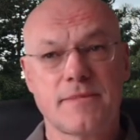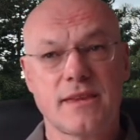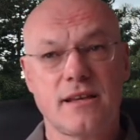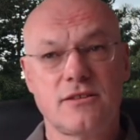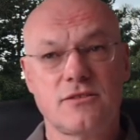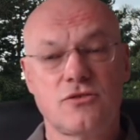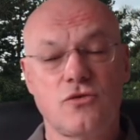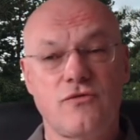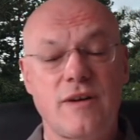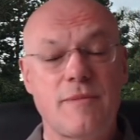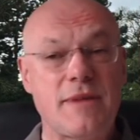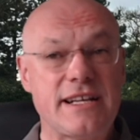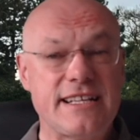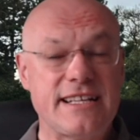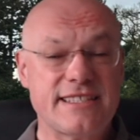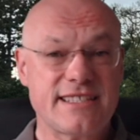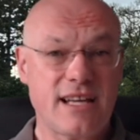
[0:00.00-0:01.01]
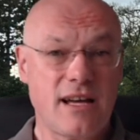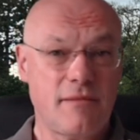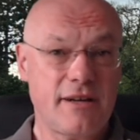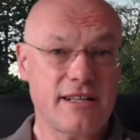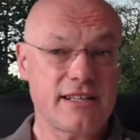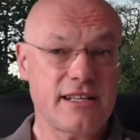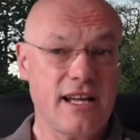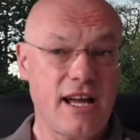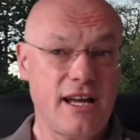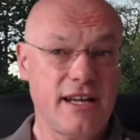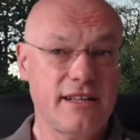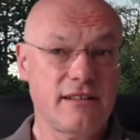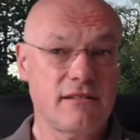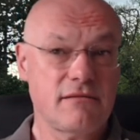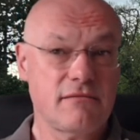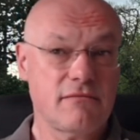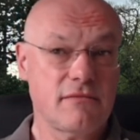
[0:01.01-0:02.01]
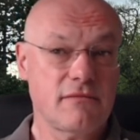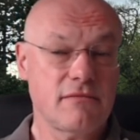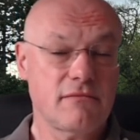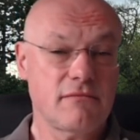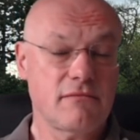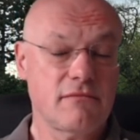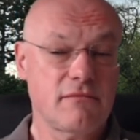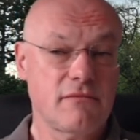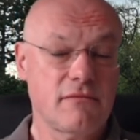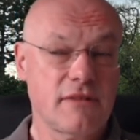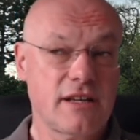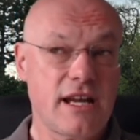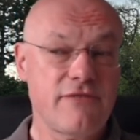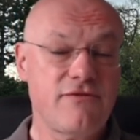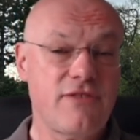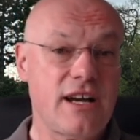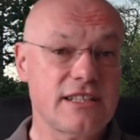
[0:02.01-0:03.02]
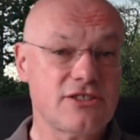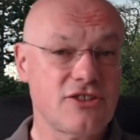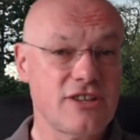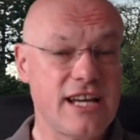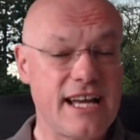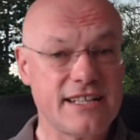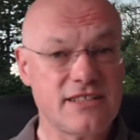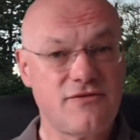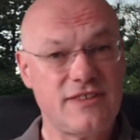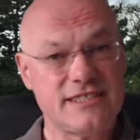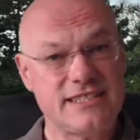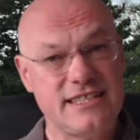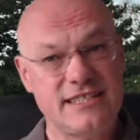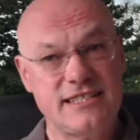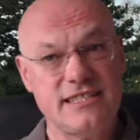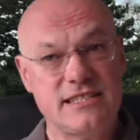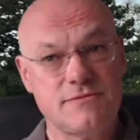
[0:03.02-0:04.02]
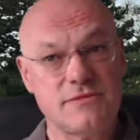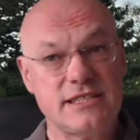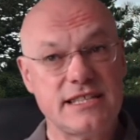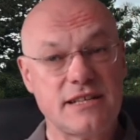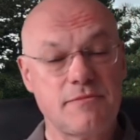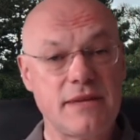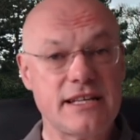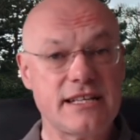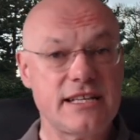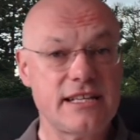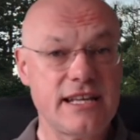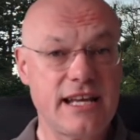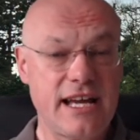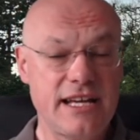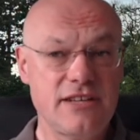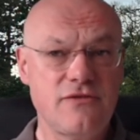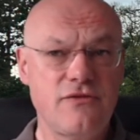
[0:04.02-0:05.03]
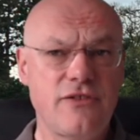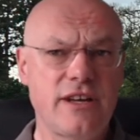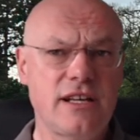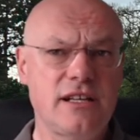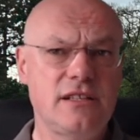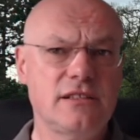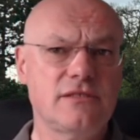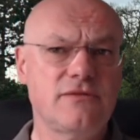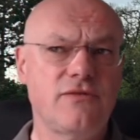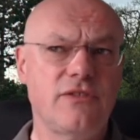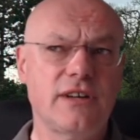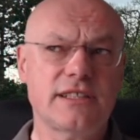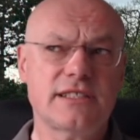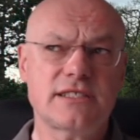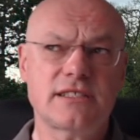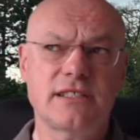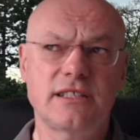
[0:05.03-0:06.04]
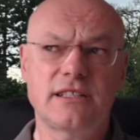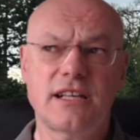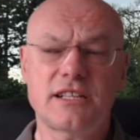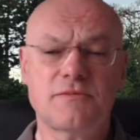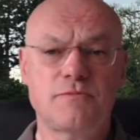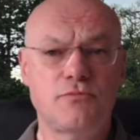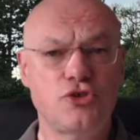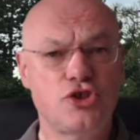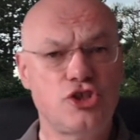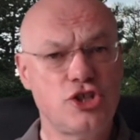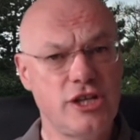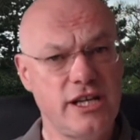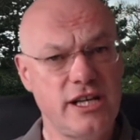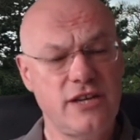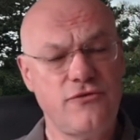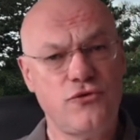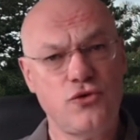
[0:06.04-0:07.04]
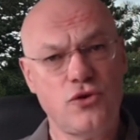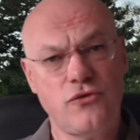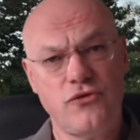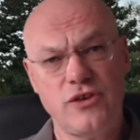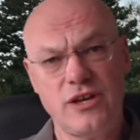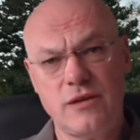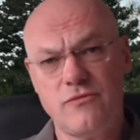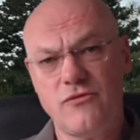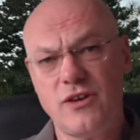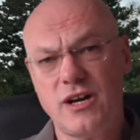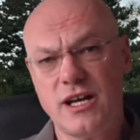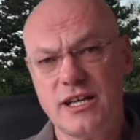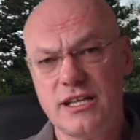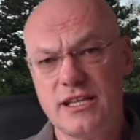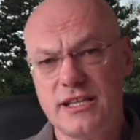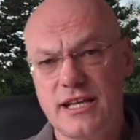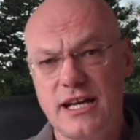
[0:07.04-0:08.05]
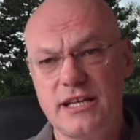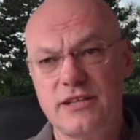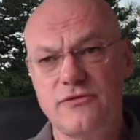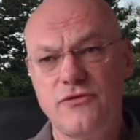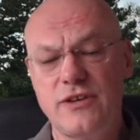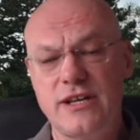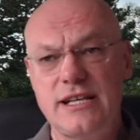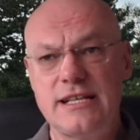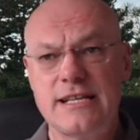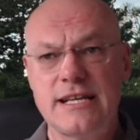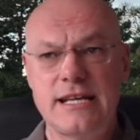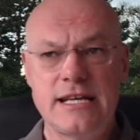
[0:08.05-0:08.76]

So, wenn man jetzt aber kein, kein Fahrzeug hat, was in diesem Segment hineinfällt, was in das Budget für Firmenwagen hineinfällt,